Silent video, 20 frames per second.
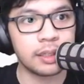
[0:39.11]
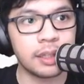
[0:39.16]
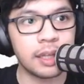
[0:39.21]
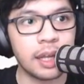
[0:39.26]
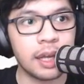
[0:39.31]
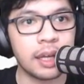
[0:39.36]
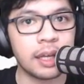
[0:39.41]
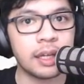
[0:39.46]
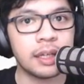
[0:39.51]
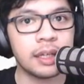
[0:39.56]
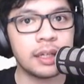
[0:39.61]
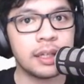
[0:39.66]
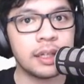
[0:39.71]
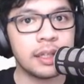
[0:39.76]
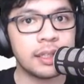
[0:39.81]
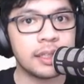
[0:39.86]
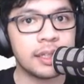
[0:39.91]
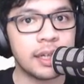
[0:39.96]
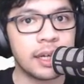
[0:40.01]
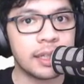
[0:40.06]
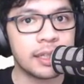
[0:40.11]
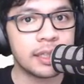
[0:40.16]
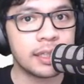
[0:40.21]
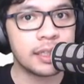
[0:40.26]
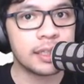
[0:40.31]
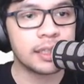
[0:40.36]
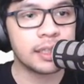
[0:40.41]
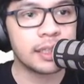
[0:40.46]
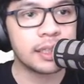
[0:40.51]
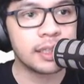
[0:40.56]
Nah,
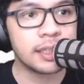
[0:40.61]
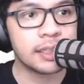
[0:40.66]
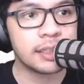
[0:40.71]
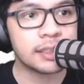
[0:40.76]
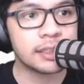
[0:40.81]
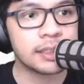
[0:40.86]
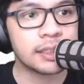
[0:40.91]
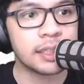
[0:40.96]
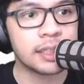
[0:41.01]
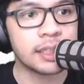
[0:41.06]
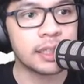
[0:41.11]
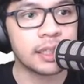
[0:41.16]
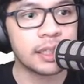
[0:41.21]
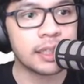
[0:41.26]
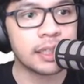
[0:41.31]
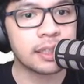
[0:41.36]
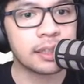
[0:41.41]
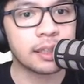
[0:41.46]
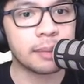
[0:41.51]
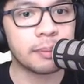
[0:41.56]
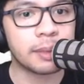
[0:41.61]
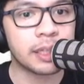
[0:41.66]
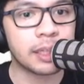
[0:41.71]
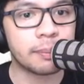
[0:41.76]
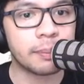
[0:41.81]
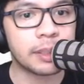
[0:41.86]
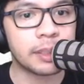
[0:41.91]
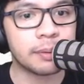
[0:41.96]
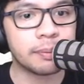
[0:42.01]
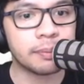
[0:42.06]
jadi di sini
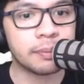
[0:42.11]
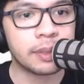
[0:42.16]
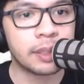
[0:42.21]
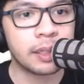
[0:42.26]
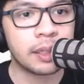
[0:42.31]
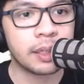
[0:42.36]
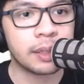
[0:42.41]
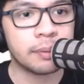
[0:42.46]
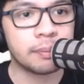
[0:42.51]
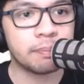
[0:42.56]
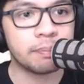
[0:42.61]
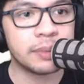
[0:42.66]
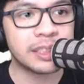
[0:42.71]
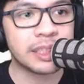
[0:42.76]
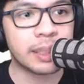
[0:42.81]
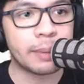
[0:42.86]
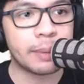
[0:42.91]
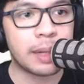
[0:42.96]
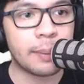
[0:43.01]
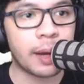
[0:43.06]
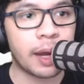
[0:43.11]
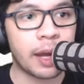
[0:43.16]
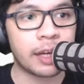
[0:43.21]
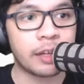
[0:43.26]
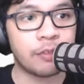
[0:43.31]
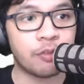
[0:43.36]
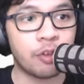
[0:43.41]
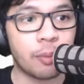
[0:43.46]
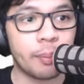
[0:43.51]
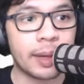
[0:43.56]
teman-teman bisa
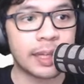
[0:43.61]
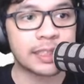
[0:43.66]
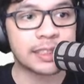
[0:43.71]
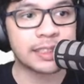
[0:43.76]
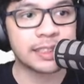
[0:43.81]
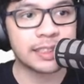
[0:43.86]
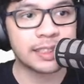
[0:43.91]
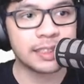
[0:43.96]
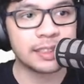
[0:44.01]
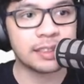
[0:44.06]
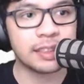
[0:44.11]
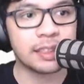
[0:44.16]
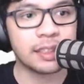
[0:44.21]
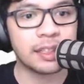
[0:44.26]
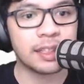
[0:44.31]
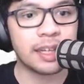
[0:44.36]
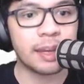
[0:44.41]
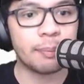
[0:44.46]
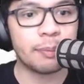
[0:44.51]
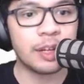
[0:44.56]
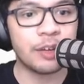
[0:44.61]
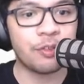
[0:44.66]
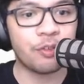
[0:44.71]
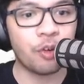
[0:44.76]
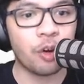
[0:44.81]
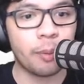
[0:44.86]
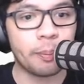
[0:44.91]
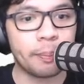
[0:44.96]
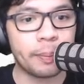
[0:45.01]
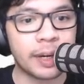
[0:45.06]
mendapatkan informasi game
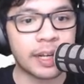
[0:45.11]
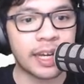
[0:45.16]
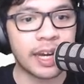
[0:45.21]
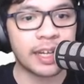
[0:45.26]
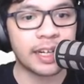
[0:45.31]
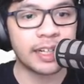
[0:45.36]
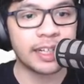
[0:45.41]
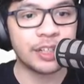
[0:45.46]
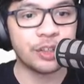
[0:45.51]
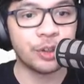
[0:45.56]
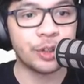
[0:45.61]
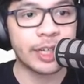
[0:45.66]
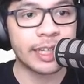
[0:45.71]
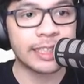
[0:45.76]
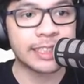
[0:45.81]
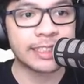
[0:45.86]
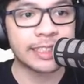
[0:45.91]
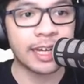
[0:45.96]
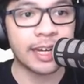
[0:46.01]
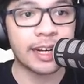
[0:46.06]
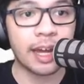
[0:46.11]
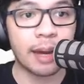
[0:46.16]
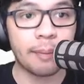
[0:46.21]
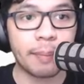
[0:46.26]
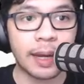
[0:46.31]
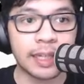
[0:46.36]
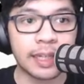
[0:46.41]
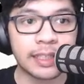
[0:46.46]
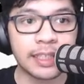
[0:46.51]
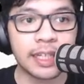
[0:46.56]
developer yang ada di Indonesia ada
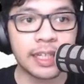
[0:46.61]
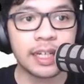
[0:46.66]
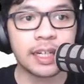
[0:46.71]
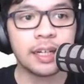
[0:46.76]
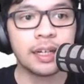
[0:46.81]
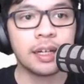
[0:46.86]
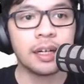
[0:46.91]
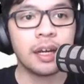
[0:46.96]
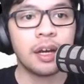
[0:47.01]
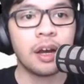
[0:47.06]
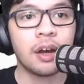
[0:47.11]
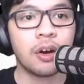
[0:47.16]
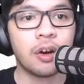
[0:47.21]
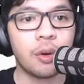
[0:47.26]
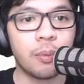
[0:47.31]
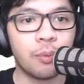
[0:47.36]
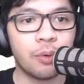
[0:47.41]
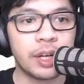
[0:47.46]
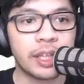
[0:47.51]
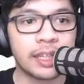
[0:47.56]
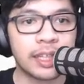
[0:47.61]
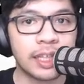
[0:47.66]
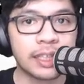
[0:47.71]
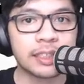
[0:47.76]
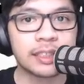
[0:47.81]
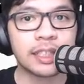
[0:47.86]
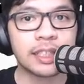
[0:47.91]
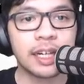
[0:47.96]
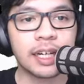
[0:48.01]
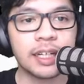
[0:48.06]
apa aja,
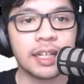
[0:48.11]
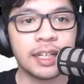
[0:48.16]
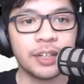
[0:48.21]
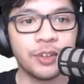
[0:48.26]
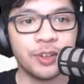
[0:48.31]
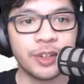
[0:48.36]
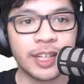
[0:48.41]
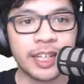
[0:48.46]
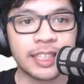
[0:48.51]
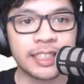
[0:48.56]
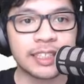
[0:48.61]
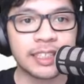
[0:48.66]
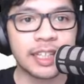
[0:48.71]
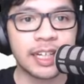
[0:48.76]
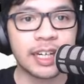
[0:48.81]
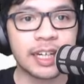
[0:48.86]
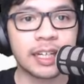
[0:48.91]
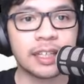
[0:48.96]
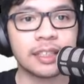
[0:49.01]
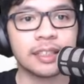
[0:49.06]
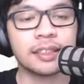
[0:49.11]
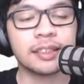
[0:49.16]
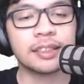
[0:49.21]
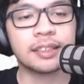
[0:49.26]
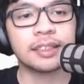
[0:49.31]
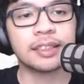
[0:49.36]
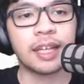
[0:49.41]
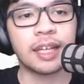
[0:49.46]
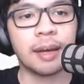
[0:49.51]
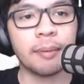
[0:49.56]
komunitas yang ada di Indonesia,
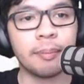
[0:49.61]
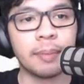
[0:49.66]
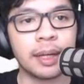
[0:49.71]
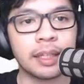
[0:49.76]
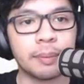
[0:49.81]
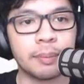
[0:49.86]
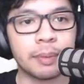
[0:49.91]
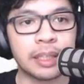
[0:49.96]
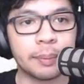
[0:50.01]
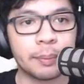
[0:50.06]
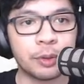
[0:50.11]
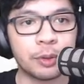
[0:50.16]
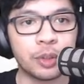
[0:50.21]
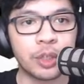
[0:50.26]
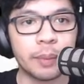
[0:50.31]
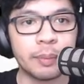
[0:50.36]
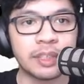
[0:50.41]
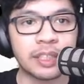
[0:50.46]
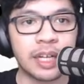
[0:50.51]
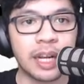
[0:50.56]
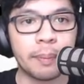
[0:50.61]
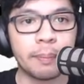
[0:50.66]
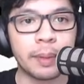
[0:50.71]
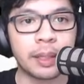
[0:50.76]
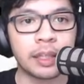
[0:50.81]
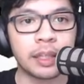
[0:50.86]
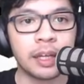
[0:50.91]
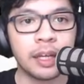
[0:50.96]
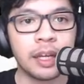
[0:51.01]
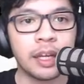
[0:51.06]
sama teman-teman juga bisa
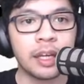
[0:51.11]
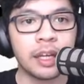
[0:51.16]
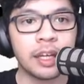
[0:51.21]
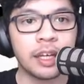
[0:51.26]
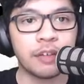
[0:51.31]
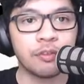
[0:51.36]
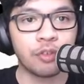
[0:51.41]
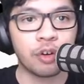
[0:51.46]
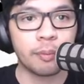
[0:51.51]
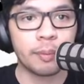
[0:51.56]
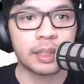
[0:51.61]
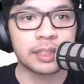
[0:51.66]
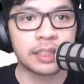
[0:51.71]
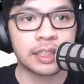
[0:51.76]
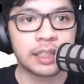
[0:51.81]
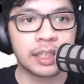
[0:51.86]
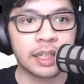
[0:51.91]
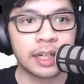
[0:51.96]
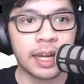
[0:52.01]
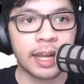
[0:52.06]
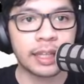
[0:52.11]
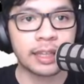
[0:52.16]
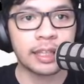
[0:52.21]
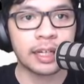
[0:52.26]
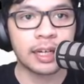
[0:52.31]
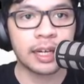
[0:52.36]
dapat informasi terkait